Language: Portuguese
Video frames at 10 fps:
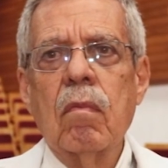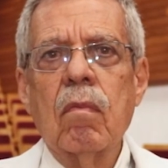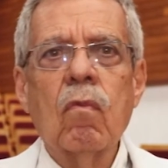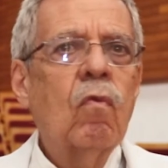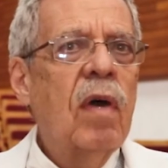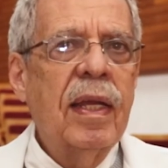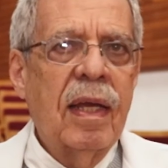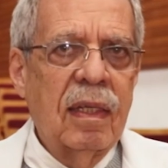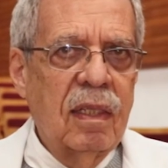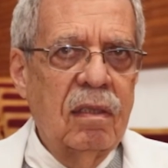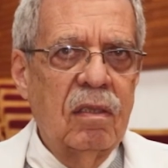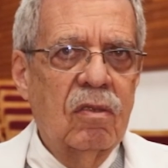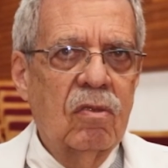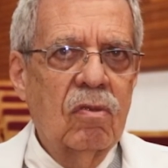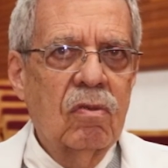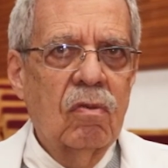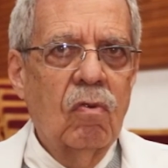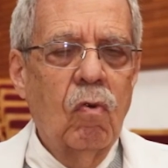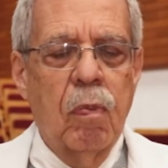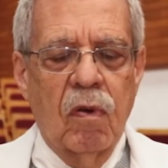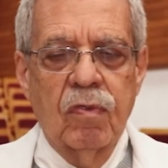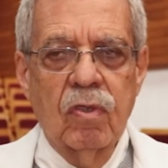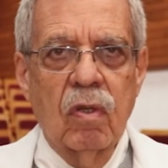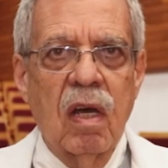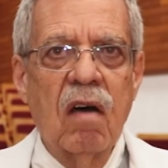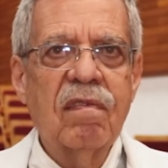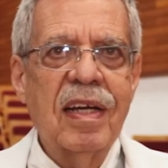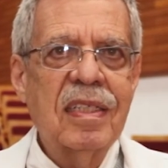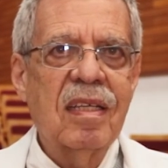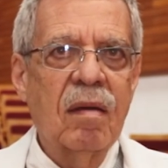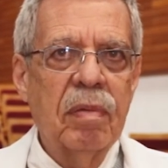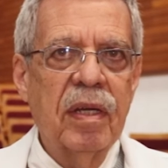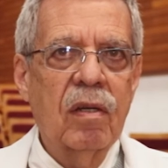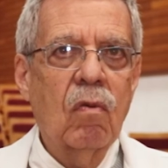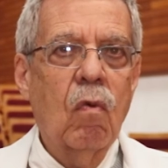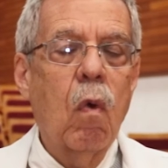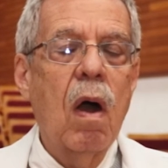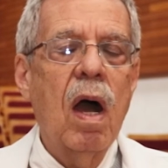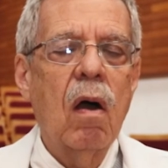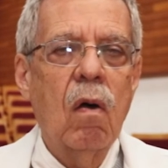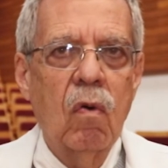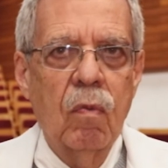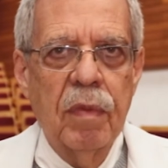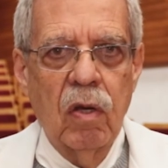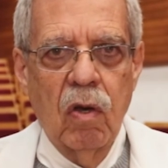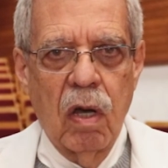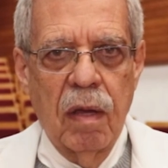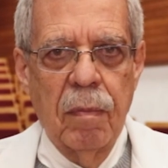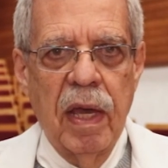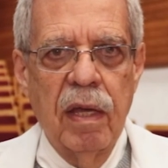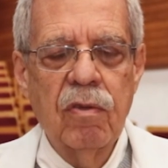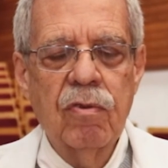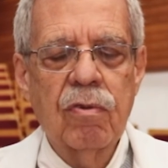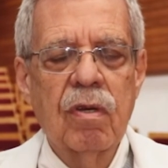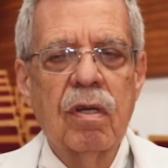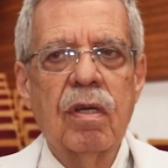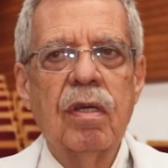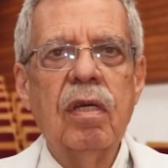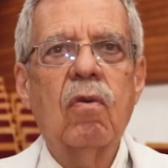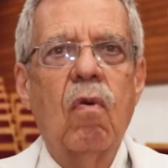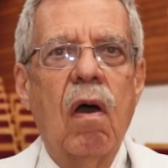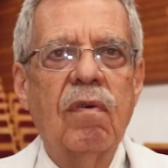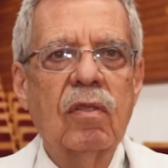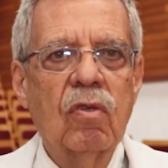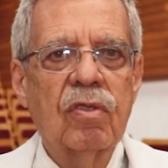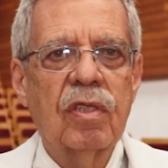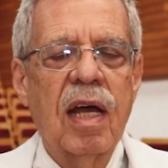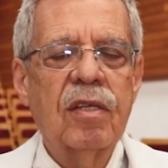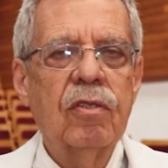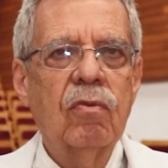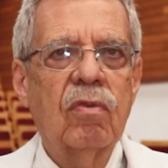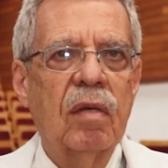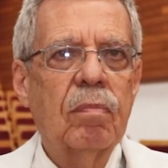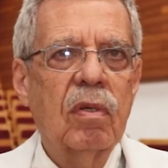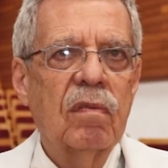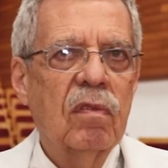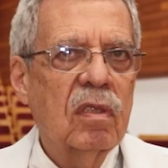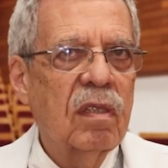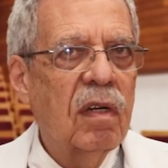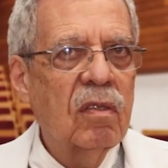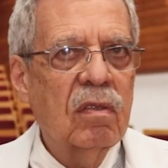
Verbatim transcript: Não é nada disso. O profissional vai saber qual o melhor remédio e qual a dosagem e o tempo que você vai